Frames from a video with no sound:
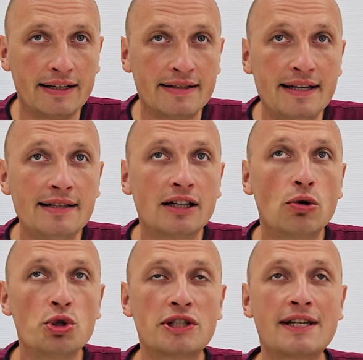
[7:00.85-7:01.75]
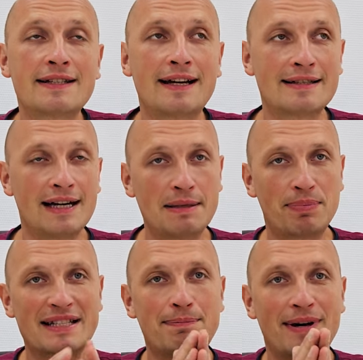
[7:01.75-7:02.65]
Отдельно хочется сказать
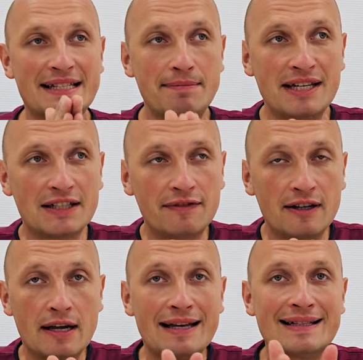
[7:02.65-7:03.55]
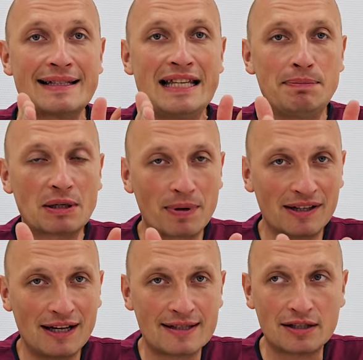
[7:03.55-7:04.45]
про спортсменов с
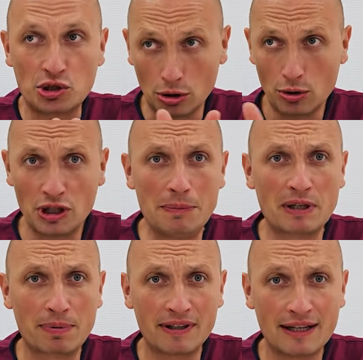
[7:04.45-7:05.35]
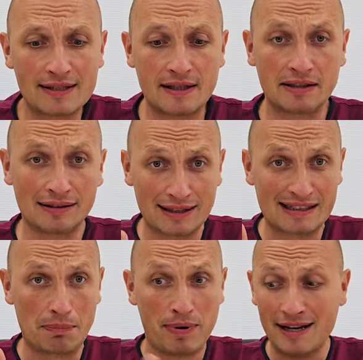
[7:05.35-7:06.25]
гиперпронацией. Что такое гиперпронация? Когда
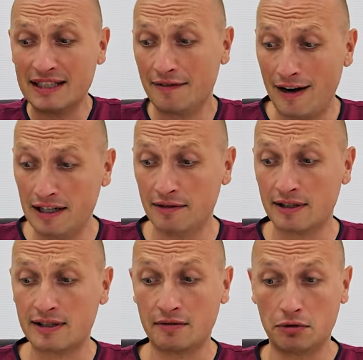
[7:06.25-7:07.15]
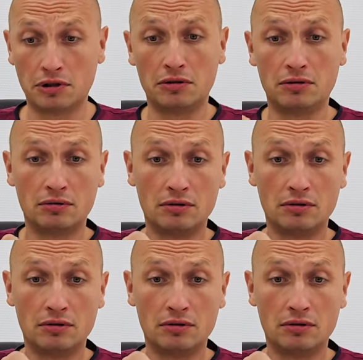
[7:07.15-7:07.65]
стопа заваливается вот